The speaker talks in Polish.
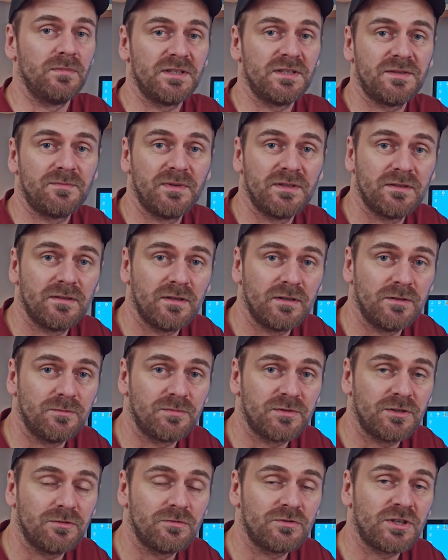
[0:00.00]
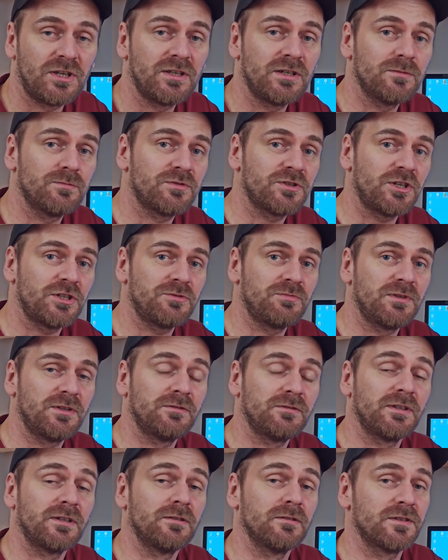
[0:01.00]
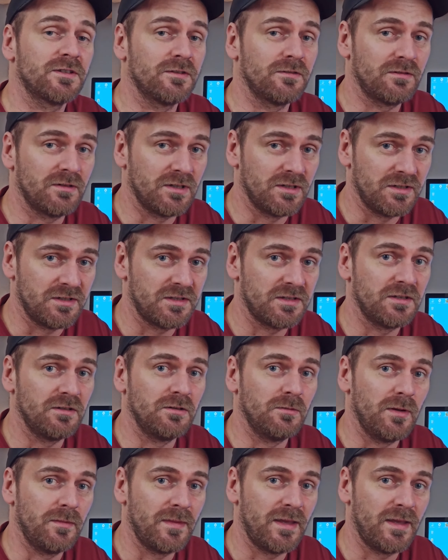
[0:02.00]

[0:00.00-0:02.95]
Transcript: Bez zbędnego przedłużania przejdźmy do tego, co tygryski lubią